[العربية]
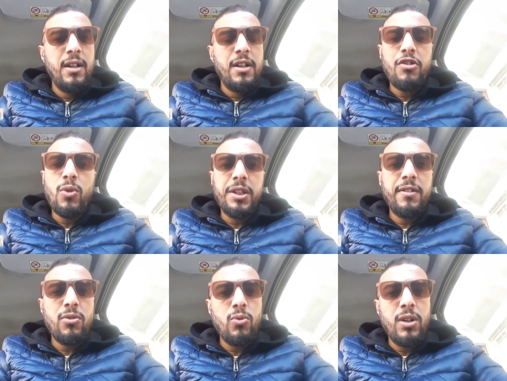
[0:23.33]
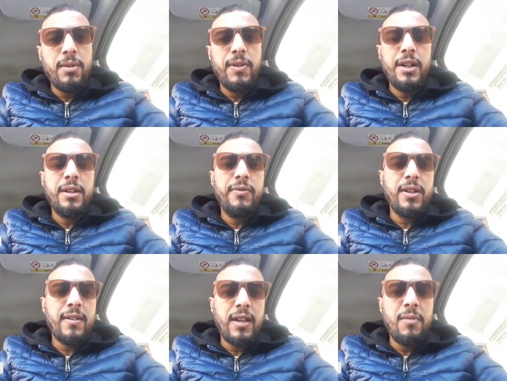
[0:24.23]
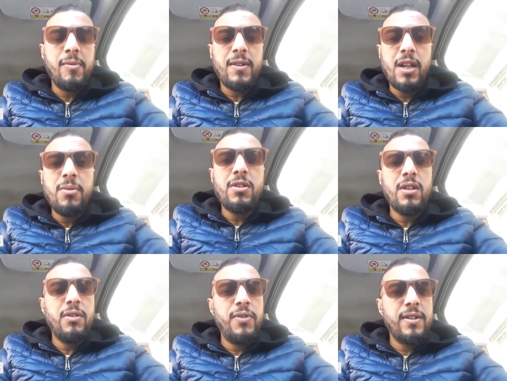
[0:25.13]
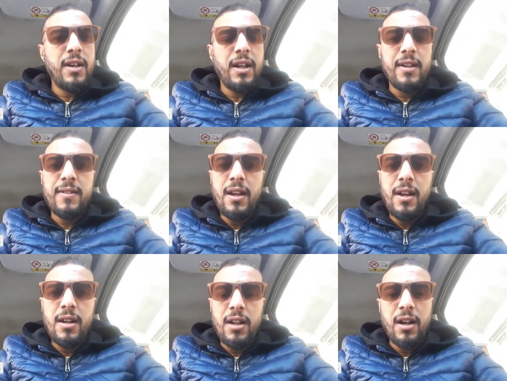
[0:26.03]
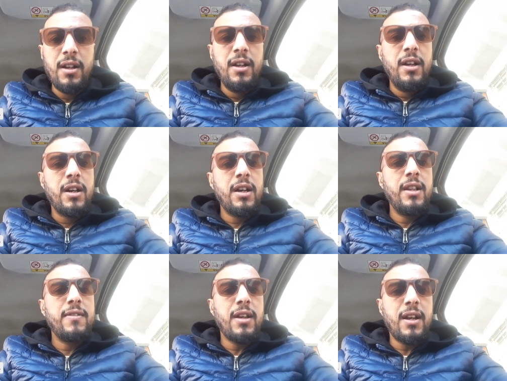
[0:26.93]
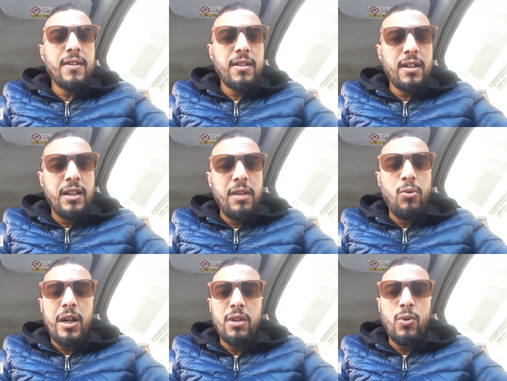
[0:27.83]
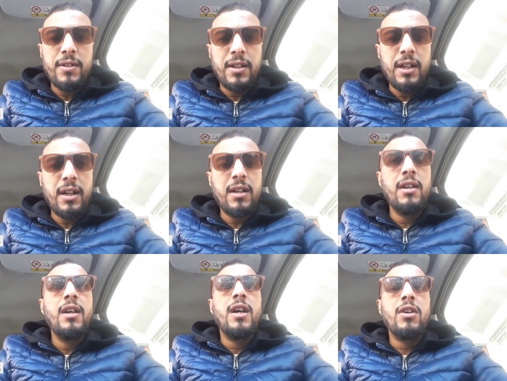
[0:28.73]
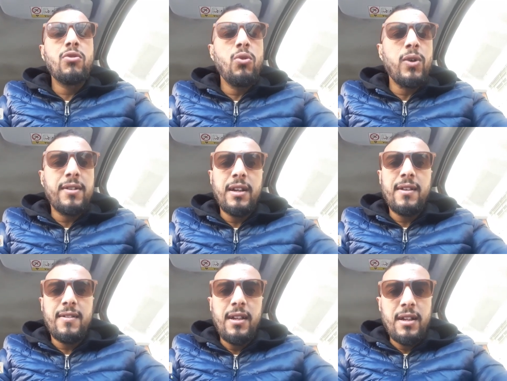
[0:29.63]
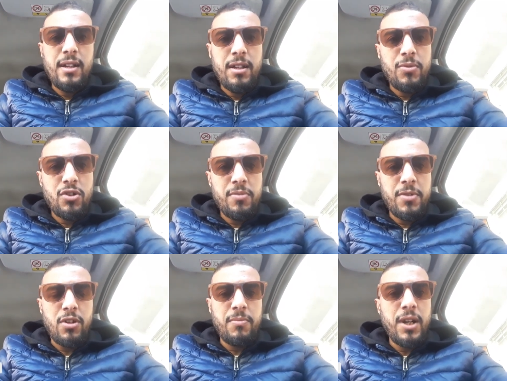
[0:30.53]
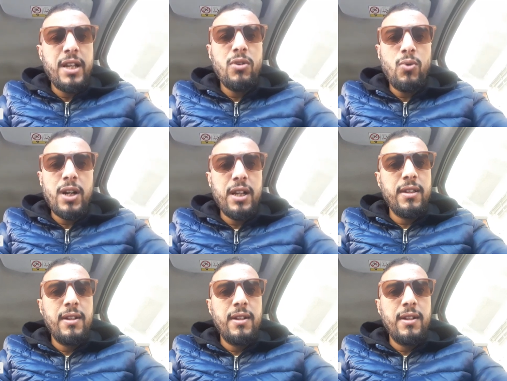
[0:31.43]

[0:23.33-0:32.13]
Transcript: شي واحدين يقول لك بان الفيزا صعيبه ما صعيباش الفيزا راه ساهله غير انت خاصك تدي بواحد الوثائق هذوك الوثائق ساهلين باش تجمعهم اي واحد